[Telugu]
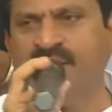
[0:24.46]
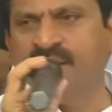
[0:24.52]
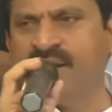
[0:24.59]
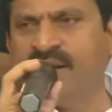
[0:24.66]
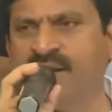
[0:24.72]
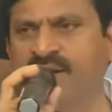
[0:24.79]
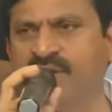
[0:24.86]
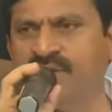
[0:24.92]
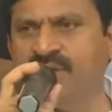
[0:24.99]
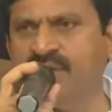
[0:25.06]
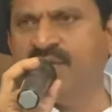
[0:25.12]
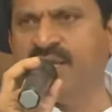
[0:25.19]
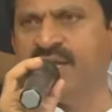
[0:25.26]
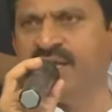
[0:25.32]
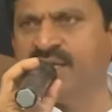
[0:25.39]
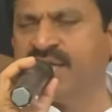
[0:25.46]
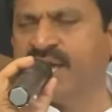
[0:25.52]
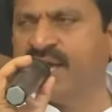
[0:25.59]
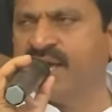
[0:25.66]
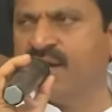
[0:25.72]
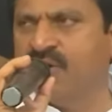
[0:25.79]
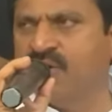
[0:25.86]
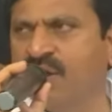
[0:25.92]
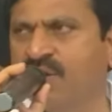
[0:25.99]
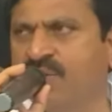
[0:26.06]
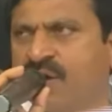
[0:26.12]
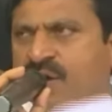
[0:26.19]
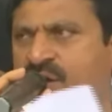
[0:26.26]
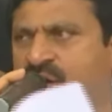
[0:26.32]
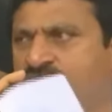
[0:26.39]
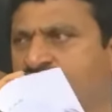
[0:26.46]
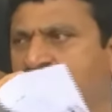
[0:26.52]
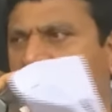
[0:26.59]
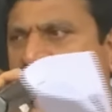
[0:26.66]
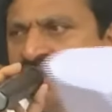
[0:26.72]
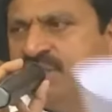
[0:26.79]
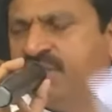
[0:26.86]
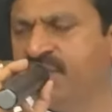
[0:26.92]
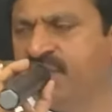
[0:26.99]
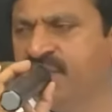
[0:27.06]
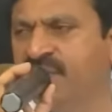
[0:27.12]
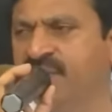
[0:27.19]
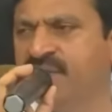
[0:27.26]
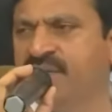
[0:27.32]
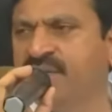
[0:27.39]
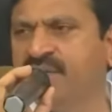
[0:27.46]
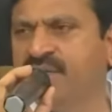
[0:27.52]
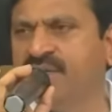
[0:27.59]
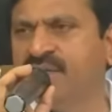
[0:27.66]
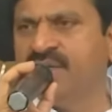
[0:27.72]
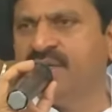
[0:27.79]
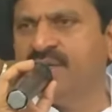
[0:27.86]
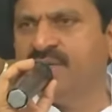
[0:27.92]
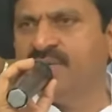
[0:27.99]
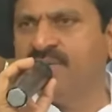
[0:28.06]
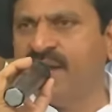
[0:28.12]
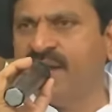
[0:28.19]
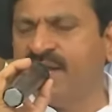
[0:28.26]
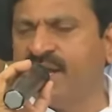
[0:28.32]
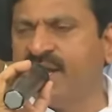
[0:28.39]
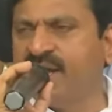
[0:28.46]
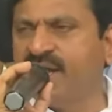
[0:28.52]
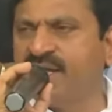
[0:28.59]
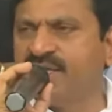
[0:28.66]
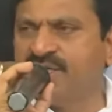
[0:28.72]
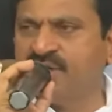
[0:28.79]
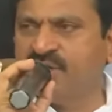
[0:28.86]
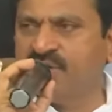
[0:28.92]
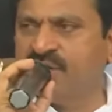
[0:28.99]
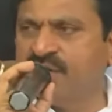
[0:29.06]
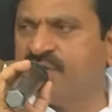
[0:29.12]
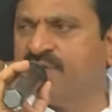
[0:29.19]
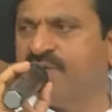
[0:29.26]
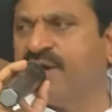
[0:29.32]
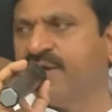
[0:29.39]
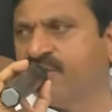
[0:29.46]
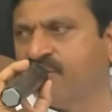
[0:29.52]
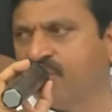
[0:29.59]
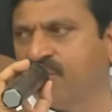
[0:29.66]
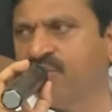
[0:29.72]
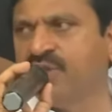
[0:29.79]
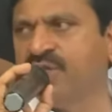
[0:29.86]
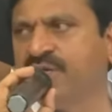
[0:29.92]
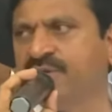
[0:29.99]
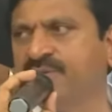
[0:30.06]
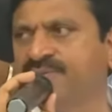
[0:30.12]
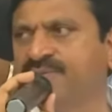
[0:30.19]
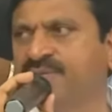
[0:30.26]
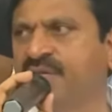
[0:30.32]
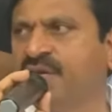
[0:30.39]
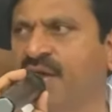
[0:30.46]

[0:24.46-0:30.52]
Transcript: రెండవది దీనికి దగ్గరలోనే ఒక మంచి మైనర్ ఇరిగేషన్ రిజర్వాయర్ ఉంటుంది దీన్ని